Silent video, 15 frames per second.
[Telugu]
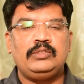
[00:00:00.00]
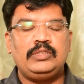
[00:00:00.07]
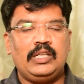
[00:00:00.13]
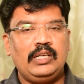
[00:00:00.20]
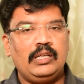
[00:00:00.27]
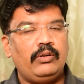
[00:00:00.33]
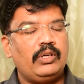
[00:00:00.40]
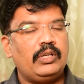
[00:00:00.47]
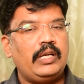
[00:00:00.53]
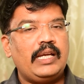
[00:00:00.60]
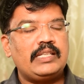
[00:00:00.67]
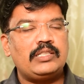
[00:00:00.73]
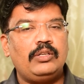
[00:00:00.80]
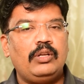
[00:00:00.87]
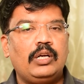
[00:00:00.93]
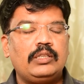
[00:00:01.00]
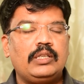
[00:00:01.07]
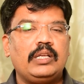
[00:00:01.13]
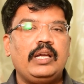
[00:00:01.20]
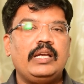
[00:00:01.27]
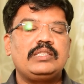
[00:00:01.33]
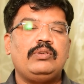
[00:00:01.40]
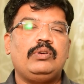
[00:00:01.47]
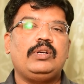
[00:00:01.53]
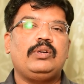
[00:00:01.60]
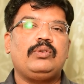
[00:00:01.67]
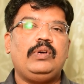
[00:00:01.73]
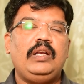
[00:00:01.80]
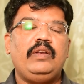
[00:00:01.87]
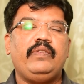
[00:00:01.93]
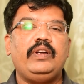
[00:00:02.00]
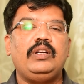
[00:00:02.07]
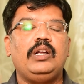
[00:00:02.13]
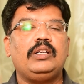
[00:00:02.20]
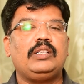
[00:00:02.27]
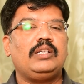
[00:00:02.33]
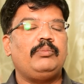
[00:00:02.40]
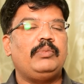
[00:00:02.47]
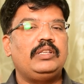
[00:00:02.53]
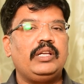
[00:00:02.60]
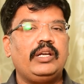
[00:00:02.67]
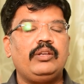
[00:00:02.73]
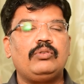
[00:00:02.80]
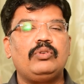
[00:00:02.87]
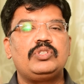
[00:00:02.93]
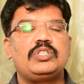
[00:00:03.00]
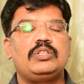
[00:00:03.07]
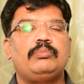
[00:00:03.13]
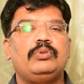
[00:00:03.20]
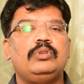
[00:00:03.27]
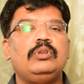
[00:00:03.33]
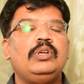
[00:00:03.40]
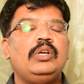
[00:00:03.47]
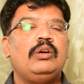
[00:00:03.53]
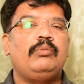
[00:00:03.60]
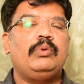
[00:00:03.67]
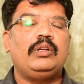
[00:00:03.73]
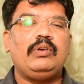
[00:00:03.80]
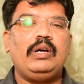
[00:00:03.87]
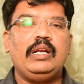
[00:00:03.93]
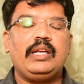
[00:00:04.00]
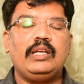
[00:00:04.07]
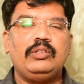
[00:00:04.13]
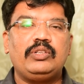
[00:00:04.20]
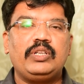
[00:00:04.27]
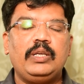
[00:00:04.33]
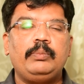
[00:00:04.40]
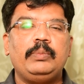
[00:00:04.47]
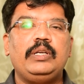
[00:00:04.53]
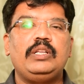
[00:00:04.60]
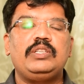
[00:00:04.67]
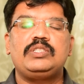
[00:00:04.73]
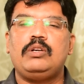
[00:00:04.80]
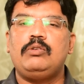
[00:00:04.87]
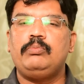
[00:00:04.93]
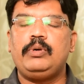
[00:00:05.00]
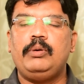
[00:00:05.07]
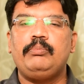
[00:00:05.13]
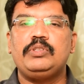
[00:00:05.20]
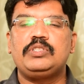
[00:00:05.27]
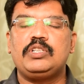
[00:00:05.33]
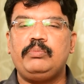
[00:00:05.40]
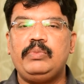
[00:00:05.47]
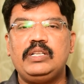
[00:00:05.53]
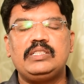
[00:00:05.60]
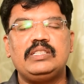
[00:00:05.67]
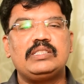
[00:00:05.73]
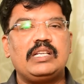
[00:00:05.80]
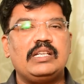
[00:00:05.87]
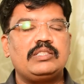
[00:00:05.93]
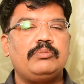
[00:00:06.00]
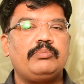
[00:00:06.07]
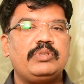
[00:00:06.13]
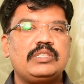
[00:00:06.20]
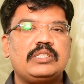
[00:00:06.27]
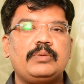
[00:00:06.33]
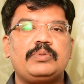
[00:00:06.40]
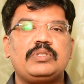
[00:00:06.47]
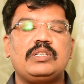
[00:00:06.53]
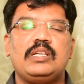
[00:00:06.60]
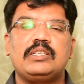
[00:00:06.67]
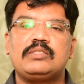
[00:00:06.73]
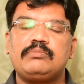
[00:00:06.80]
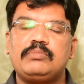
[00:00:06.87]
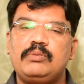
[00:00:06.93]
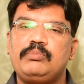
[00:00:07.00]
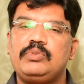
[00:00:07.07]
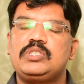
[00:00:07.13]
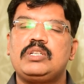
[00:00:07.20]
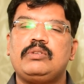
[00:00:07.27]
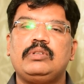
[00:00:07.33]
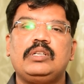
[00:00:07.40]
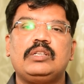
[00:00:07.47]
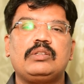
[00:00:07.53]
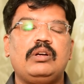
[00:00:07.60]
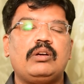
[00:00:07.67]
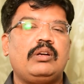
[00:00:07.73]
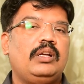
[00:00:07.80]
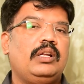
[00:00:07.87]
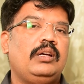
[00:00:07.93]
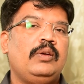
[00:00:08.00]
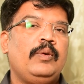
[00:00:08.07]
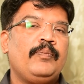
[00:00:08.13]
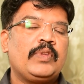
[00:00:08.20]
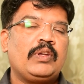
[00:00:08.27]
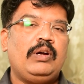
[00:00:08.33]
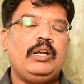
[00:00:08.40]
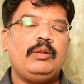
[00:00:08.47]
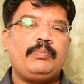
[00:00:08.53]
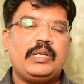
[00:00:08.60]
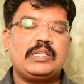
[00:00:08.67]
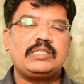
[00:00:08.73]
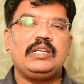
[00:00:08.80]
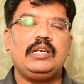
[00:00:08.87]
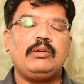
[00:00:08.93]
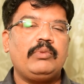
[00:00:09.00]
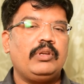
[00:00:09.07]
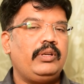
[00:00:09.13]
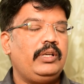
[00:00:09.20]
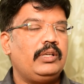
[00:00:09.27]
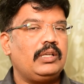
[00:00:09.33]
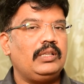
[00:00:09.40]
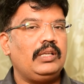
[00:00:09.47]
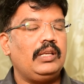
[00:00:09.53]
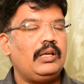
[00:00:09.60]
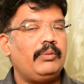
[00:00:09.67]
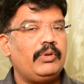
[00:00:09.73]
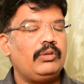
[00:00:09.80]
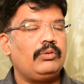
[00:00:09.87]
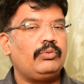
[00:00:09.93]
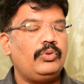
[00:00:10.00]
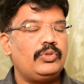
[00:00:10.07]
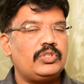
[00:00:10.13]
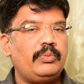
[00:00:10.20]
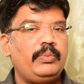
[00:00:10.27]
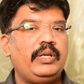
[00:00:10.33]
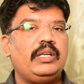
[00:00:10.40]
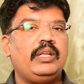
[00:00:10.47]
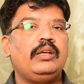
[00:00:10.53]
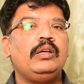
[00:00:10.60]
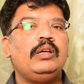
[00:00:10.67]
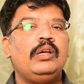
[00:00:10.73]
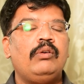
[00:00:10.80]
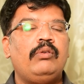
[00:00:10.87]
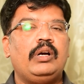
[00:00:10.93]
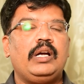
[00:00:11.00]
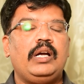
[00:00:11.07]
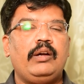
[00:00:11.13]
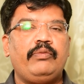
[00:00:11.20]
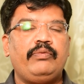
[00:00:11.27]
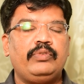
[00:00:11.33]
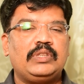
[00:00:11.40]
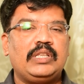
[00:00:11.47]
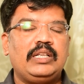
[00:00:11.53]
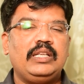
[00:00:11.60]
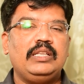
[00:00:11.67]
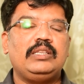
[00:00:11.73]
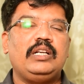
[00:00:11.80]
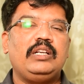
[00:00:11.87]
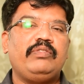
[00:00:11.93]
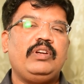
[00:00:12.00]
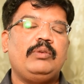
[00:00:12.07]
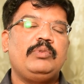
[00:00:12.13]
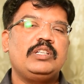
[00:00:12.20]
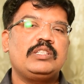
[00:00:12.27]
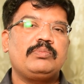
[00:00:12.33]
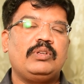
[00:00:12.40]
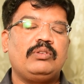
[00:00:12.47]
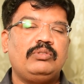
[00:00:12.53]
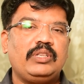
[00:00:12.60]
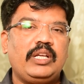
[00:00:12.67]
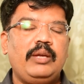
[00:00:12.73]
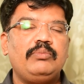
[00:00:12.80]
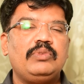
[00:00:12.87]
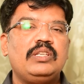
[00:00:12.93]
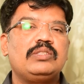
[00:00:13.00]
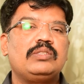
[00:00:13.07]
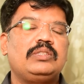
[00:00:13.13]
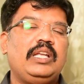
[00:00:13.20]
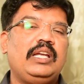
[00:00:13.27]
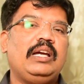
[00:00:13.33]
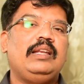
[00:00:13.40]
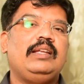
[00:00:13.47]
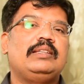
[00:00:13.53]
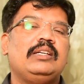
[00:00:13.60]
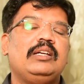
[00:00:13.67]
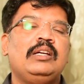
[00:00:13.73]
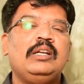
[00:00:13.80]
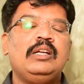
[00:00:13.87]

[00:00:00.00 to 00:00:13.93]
జనరల్గా ఒక యాజ్ ఎ డాక్టర్గా యాజ్ ఒక క్వాలిఫైడ్ డాక్టర్గా మన దగ్గరికి వచ్చినప్పుడు మనం వాళ్ళకి ఏదో ట్రీట్మెంట్ ఇచ్చాము పంపించాము మెడిసిన్స్ రాసాం ప్రిస్క్రిప్షన్ రాసాం పంపించాము అన్నట్టు కాకుండా వాళ్ళు పర్సనల్గా మనం ఇంటర్నల్గా మనం కూర్చోబెట్టి ఒక థర్టీ థర్టీ ఫైవ్ మినిట్స్ మనం టైం తీ తీయగలిగితే